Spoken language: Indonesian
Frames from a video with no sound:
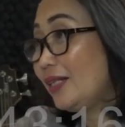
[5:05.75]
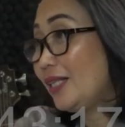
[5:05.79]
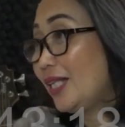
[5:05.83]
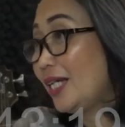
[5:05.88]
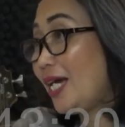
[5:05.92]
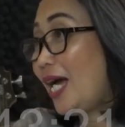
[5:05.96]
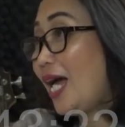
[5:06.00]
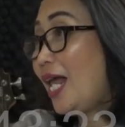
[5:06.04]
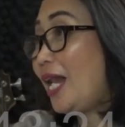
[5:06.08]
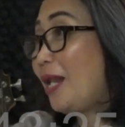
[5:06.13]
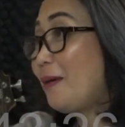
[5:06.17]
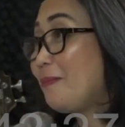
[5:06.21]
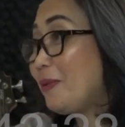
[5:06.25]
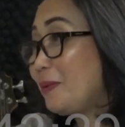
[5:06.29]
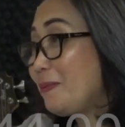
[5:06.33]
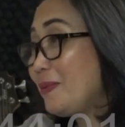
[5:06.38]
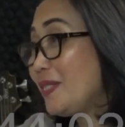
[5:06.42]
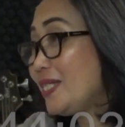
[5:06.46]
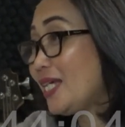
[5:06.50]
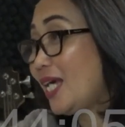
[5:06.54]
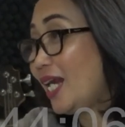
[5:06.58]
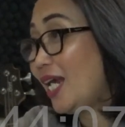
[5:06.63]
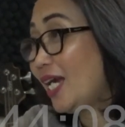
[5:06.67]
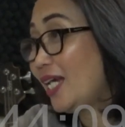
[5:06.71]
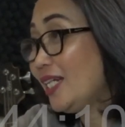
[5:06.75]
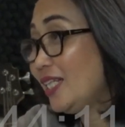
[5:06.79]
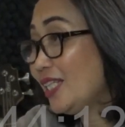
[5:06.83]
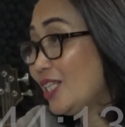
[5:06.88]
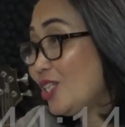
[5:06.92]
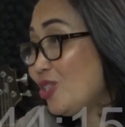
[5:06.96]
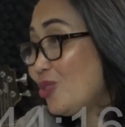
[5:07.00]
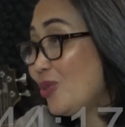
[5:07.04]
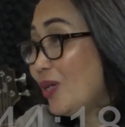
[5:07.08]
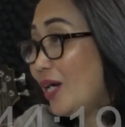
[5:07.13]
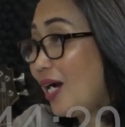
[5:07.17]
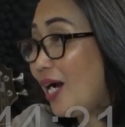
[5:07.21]
Ketika alam berbicara kan
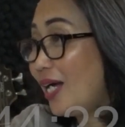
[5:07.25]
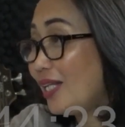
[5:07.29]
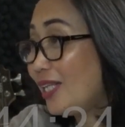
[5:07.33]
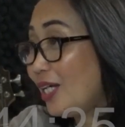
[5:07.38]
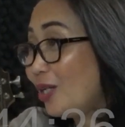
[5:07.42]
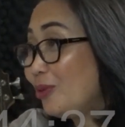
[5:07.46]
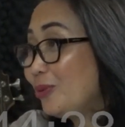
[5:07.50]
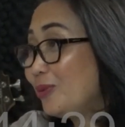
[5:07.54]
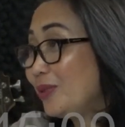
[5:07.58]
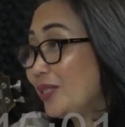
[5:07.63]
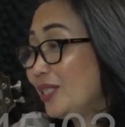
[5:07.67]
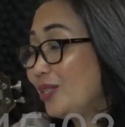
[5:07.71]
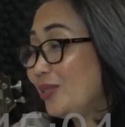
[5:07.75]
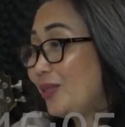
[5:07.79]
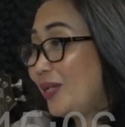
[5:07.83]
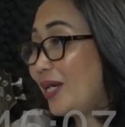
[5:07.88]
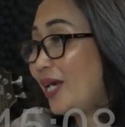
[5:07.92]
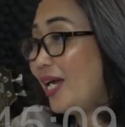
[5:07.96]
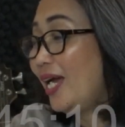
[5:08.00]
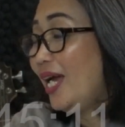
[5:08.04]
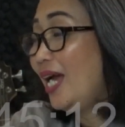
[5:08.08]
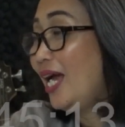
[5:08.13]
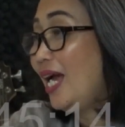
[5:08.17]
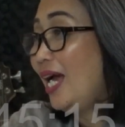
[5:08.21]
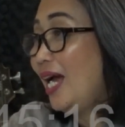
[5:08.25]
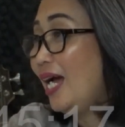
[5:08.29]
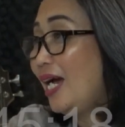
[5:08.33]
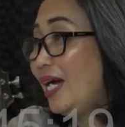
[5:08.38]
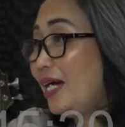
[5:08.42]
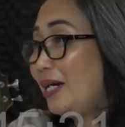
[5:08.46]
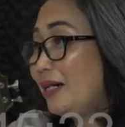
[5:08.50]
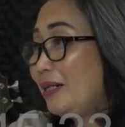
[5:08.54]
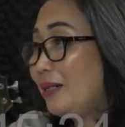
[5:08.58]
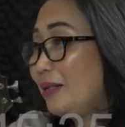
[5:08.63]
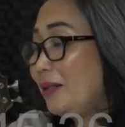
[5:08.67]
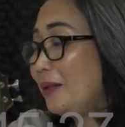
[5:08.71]
kita hmm. juga nggak tahu gitu ya
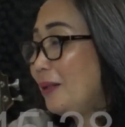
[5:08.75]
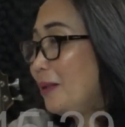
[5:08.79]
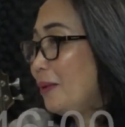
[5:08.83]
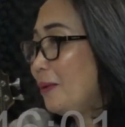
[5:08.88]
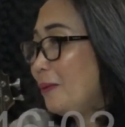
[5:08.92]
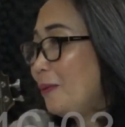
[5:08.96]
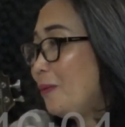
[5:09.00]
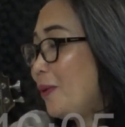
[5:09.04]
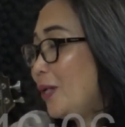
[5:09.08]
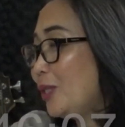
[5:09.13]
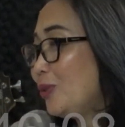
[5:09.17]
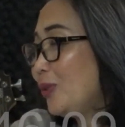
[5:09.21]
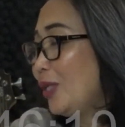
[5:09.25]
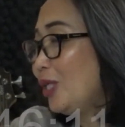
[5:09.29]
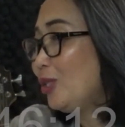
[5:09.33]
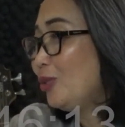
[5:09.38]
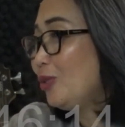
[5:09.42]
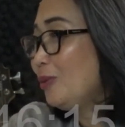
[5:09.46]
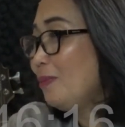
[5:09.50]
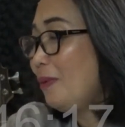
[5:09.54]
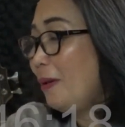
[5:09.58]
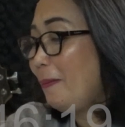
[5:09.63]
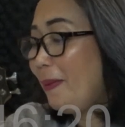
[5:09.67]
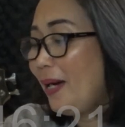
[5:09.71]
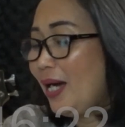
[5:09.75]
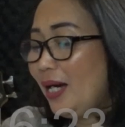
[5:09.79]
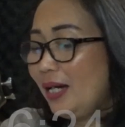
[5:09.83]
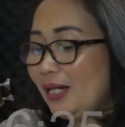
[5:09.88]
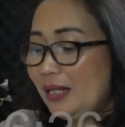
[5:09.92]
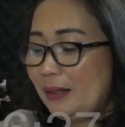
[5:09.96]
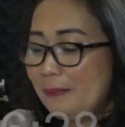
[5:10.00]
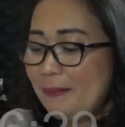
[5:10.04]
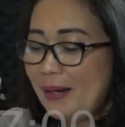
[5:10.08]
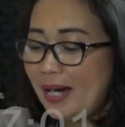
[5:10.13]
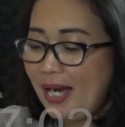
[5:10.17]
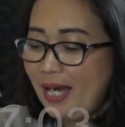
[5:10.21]
uh, uh, waktu itu
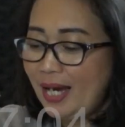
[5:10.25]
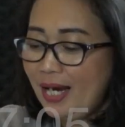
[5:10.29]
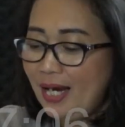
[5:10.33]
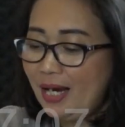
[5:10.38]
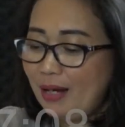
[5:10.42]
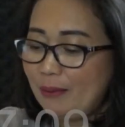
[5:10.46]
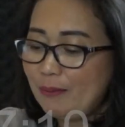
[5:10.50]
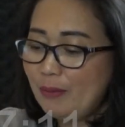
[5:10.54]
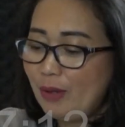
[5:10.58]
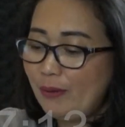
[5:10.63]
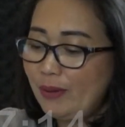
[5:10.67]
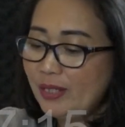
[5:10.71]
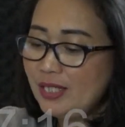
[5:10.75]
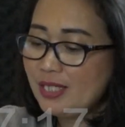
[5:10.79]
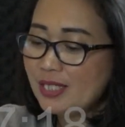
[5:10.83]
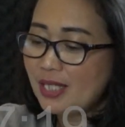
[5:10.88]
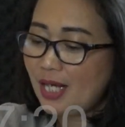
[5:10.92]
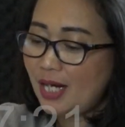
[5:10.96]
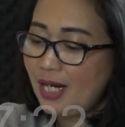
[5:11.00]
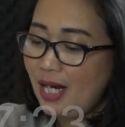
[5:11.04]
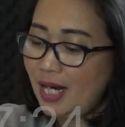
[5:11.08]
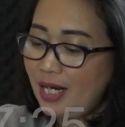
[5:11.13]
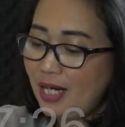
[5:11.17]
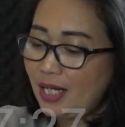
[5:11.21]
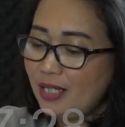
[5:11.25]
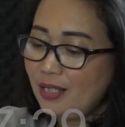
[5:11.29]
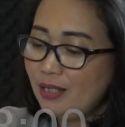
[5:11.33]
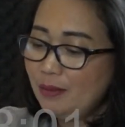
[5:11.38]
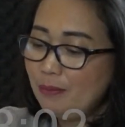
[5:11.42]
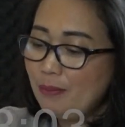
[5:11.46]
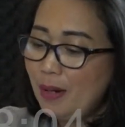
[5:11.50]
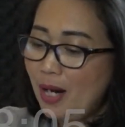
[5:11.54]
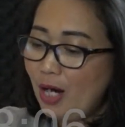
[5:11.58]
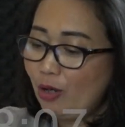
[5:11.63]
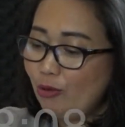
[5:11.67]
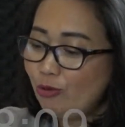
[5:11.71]
Bapak kebayang nggak bahwa di sana akan
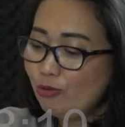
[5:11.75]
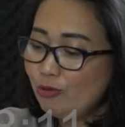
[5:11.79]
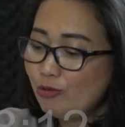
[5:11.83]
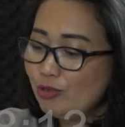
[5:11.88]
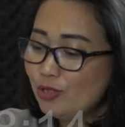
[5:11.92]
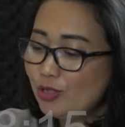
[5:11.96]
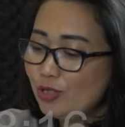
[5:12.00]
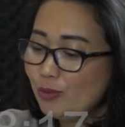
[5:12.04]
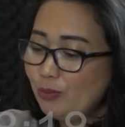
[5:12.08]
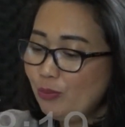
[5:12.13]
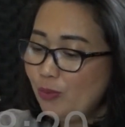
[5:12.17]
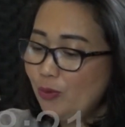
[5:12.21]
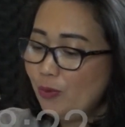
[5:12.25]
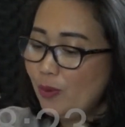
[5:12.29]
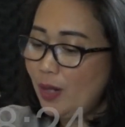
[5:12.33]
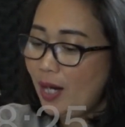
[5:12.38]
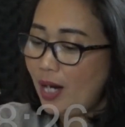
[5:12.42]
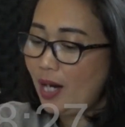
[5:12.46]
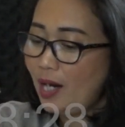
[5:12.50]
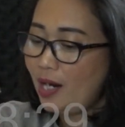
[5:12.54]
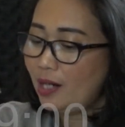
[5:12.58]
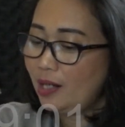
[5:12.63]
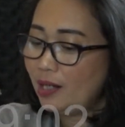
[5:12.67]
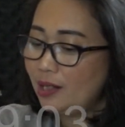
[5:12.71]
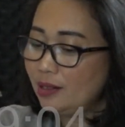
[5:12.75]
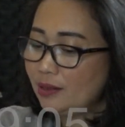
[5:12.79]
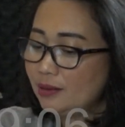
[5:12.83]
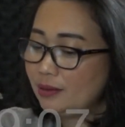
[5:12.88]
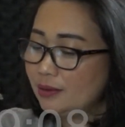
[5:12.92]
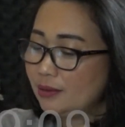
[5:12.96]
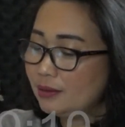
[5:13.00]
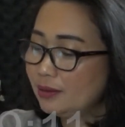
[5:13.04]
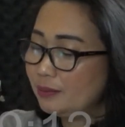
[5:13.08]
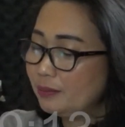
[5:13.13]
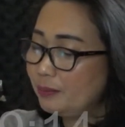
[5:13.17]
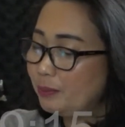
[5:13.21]
dibangun sebuah
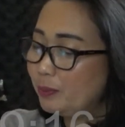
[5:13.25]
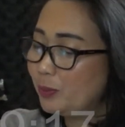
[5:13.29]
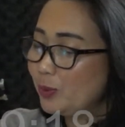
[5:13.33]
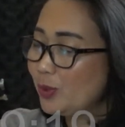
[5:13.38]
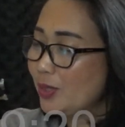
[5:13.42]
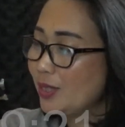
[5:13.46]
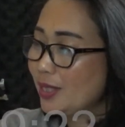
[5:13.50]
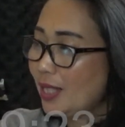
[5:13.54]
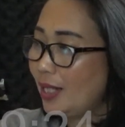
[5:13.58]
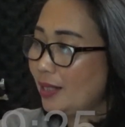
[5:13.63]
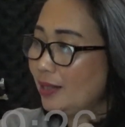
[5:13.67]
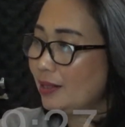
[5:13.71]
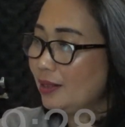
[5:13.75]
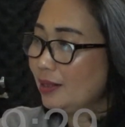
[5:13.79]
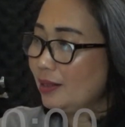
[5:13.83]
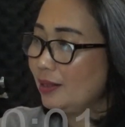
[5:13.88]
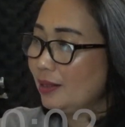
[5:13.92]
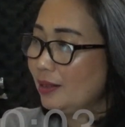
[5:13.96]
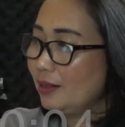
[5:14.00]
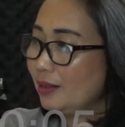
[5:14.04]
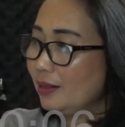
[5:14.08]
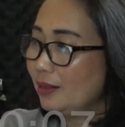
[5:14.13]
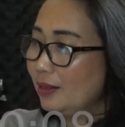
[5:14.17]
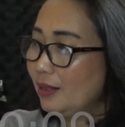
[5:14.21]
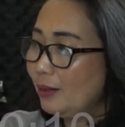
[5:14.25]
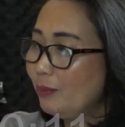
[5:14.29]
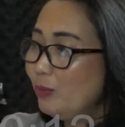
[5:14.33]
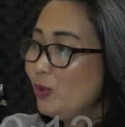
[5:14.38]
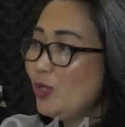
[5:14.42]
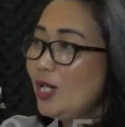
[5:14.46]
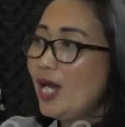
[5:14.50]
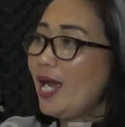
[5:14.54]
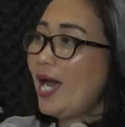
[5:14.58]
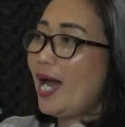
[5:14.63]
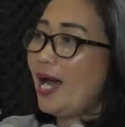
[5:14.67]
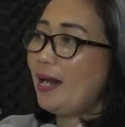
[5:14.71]
uh, pusat
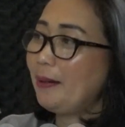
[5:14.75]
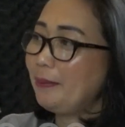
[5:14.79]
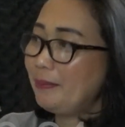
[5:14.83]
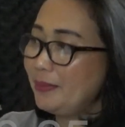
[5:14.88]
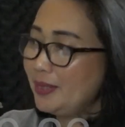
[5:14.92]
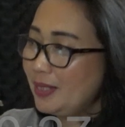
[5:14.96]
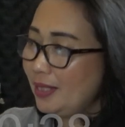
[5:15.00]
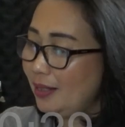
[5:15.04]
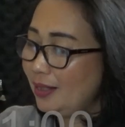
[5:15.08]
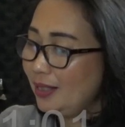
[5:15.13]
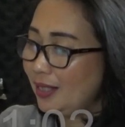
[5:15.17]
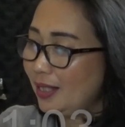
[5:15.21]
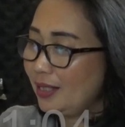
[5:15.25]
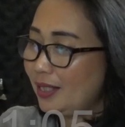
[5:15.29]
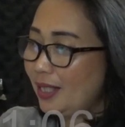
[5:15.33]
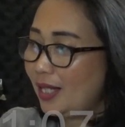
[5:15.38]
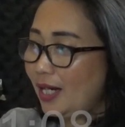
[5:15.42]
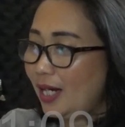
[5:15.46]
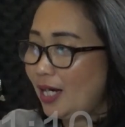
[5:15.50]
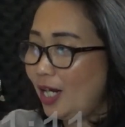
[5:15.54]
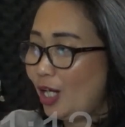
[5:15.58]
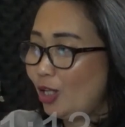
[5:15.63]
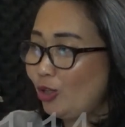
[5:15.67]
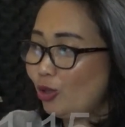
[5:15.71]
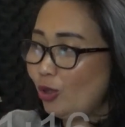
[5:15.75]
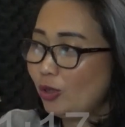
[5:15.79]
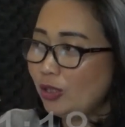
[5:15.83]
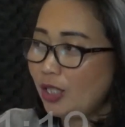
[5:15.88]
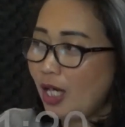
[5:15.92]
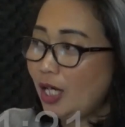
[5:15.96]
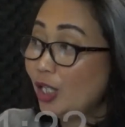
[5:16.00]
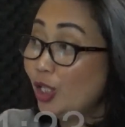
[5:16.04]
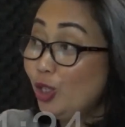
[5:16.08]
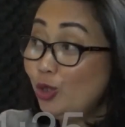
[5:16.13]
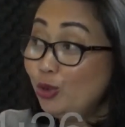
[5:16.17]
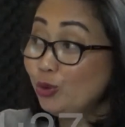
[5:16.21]
kebudayaan bisa dikatakan atau
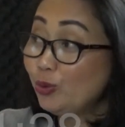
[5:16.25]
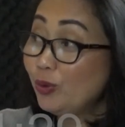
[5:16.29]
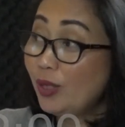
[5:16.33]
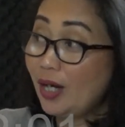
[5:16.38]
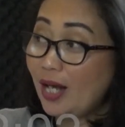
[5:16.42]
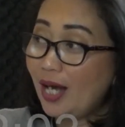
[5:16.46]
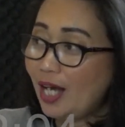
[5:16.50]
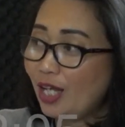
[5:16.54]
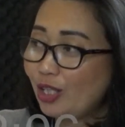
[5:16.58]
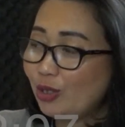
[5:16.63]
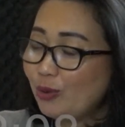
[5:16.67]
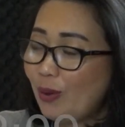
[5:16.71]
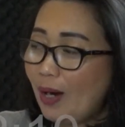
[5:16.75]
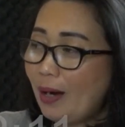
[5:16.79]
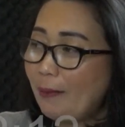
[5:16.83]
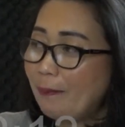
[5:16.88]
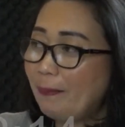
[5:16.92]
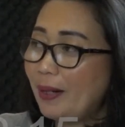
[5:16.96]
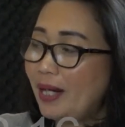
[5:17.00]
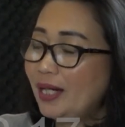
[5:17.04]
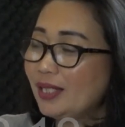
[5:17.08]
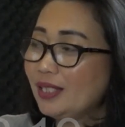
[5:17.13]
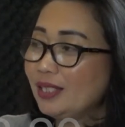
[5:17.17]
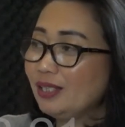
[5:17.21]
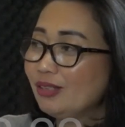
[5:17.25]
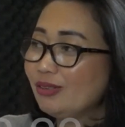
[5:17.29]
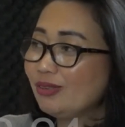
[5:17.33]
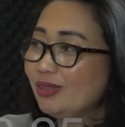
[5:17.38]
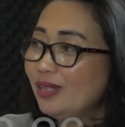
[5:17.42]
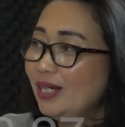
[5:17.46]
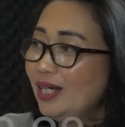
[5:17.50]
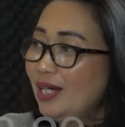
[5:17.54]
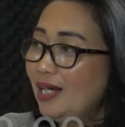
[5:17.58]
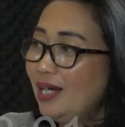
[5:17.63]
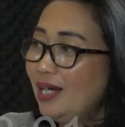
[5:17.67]
entah gedung lah atau apa gitu.